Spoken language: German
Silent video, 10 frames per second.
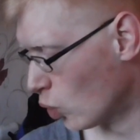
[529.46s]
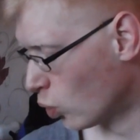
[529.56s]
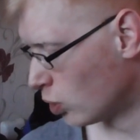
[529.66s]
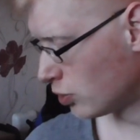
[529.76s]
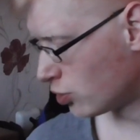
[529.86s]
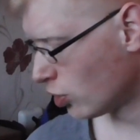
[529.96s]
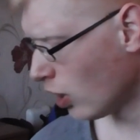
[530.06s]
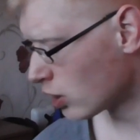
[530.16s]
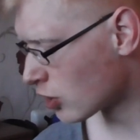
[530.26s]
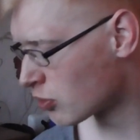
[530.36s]
Und
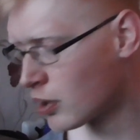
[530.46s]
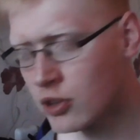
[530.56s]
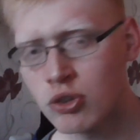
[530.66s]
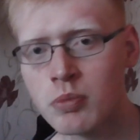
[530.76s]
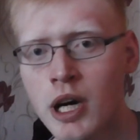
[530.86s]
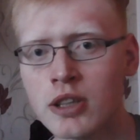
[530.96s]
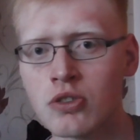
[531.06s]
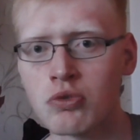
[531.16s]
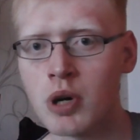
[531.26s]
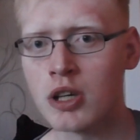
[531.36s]
ja, das waren so mal,
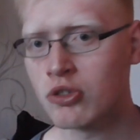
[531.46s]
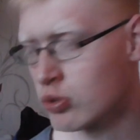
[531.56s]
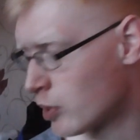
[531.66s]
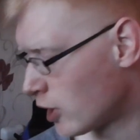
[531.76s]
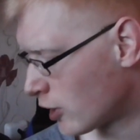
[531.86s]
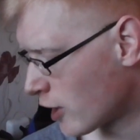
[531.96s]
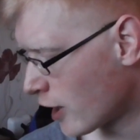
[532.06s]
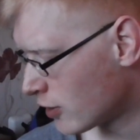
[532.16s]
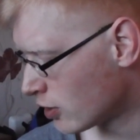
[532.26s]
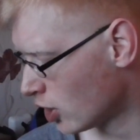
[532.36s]
das war jetzt so meine
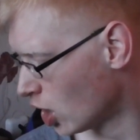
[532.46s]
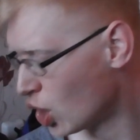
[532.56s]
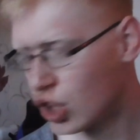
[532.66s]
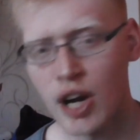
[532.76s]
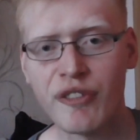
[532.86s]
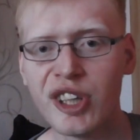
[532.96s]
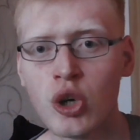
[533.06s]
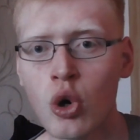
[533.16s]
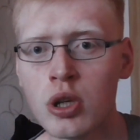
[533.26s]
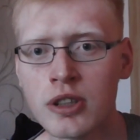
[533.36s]
kleine
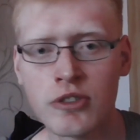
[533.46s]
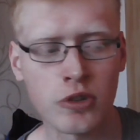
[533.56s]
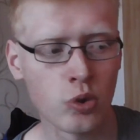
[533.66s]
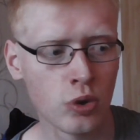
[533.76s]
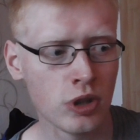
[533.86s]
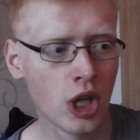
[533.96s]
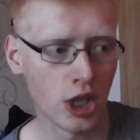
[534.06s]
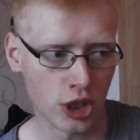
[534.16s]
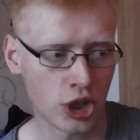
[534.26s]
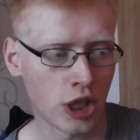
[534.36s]
Kaffeekollektion.
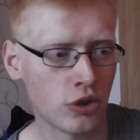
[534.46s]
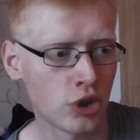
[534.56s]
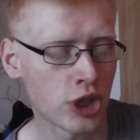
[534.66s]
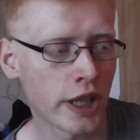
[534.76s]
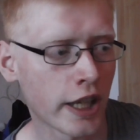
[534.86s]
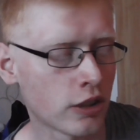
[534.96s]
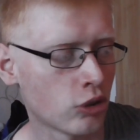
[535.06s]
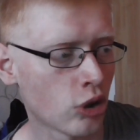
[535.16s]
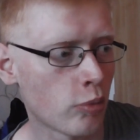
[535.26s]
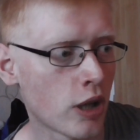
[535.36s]
Ich kann euch ja gerne
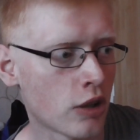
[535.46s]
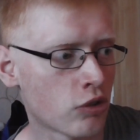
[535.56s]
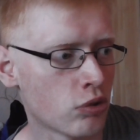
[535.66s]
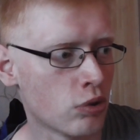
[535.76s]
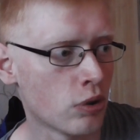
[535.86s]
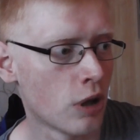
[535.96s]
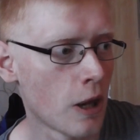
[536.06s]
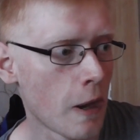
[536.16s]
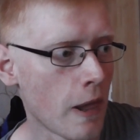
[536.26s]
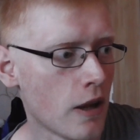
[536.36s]
noch mal so
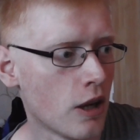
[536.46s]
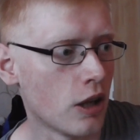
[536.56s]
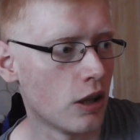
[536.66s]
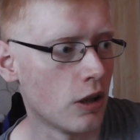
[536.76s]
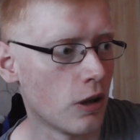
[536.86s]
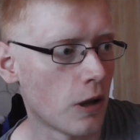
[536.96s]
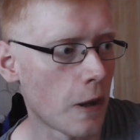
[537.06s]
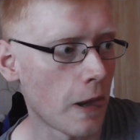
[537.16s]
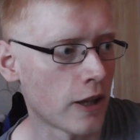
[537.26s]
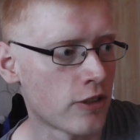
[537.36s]
äh,
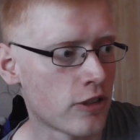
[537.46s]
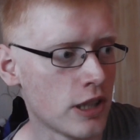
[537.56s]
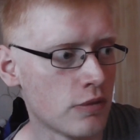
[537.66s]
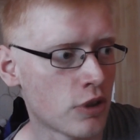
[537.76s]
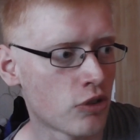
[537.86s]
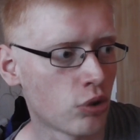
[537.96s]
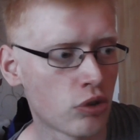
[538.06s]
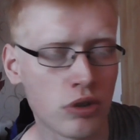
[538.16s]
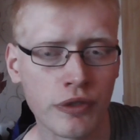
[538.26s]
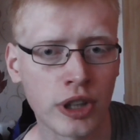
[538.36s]
erzählen, was es noch
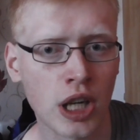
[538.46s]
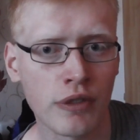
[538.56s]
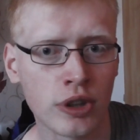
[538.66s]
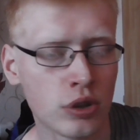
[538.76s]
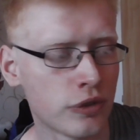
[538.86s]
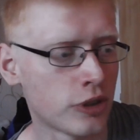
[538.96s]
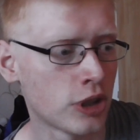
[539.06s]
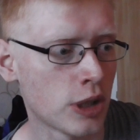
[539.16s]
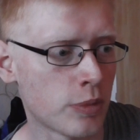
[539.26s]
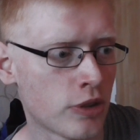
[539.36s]
so für Kaffeedüfte
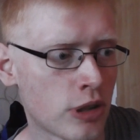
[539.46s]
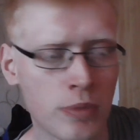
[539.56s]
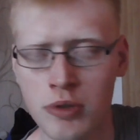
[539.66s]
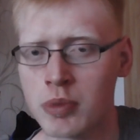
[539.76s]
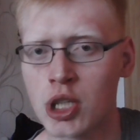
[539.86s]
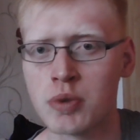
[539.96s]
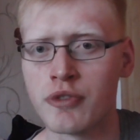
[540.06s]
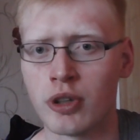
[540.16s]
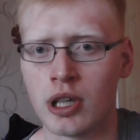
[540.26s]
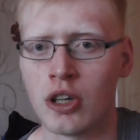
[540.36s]
gibt. Es gibt zum Beispiel
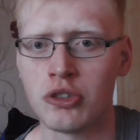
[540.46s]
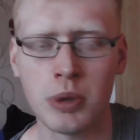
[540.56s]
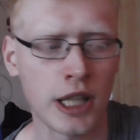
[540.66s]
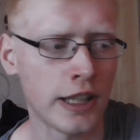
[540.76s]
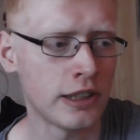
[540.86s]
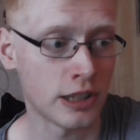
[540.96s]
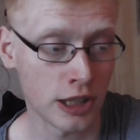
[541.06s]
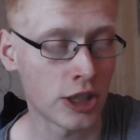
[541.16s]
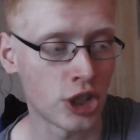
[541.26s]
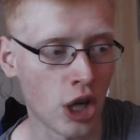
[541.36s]
von Country Candle,
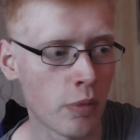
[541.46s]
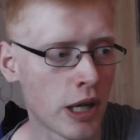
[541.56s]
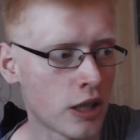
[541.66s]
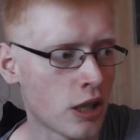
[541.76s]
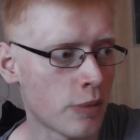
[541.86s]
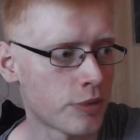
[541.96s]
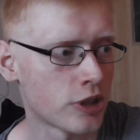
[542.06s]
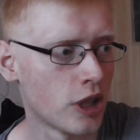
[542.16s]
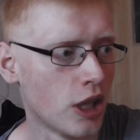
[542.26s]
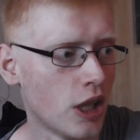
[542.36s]
den hatte ich auch mal
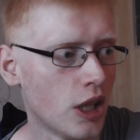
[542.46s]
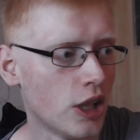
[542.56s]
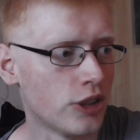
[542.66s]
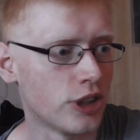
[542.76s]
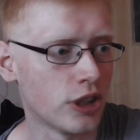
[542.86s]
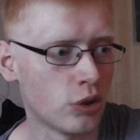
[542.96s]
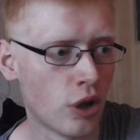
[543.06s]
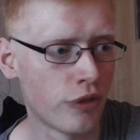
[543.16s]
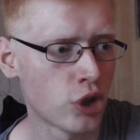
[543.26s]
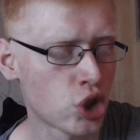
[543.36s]
gehabt den
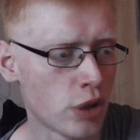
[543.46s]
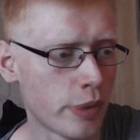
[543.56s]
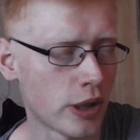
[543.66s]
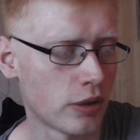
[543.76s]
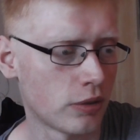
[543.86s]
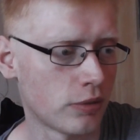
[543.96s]
Coffeeshop.